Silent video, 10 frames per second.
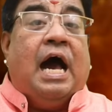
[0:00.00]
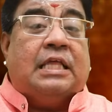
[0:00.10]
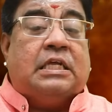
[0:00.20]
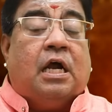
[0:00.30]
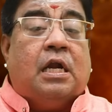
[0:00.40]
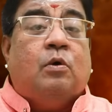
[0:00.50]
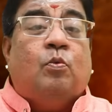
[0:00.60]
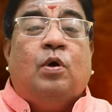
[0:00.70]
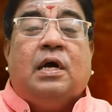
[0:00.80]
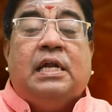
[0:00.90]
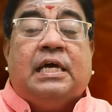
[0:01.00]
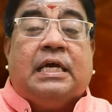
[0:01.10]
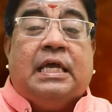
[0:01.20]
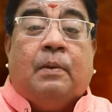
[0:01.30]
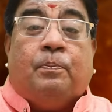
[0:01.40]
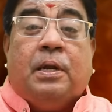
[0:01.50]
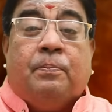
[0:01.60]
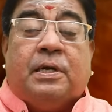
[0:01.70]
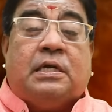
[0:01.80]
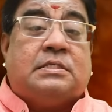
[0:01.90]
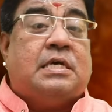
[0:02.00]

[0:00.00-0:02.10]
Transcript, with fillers: அதனால உங்களுக்கு எப்படிப்பட்ட